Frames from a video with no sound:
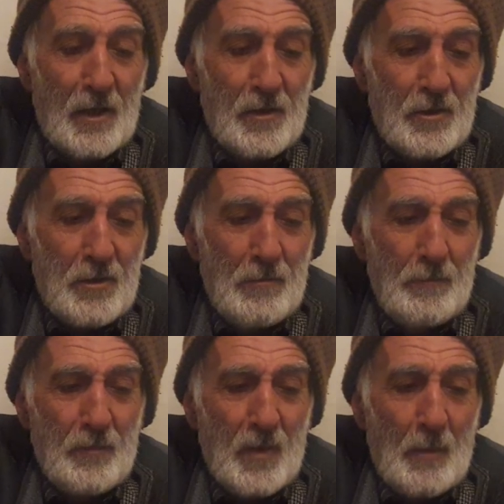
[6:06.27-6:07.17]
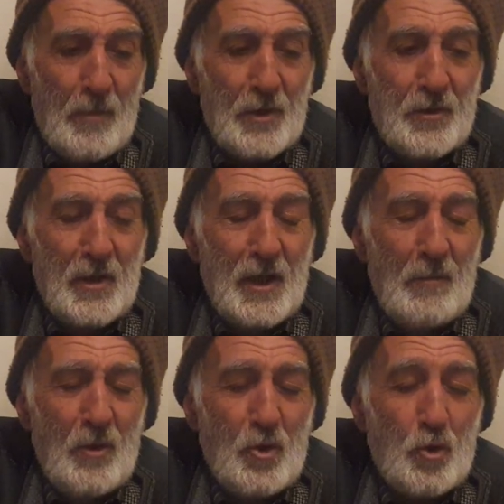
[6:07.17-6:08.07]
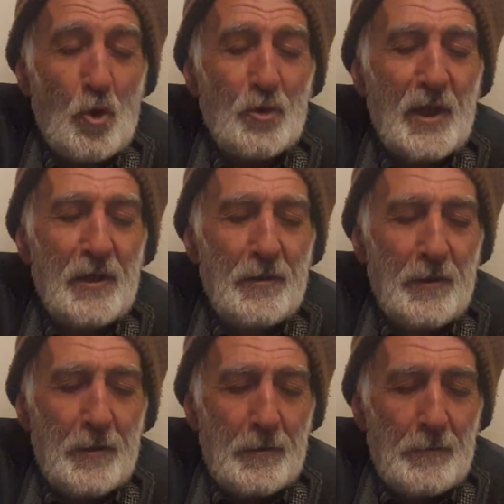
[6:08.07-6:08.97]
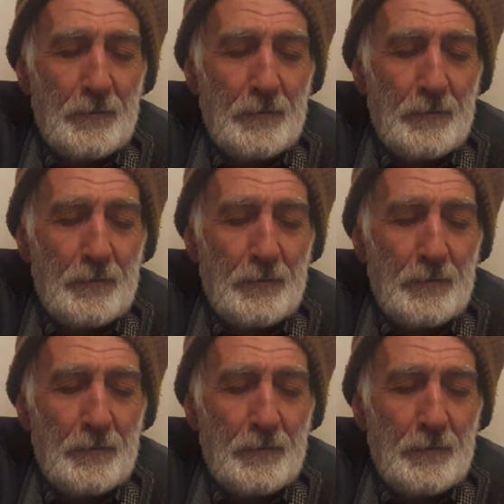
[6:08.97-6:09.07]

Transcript: kardeşim, batın ilmi çok derindir.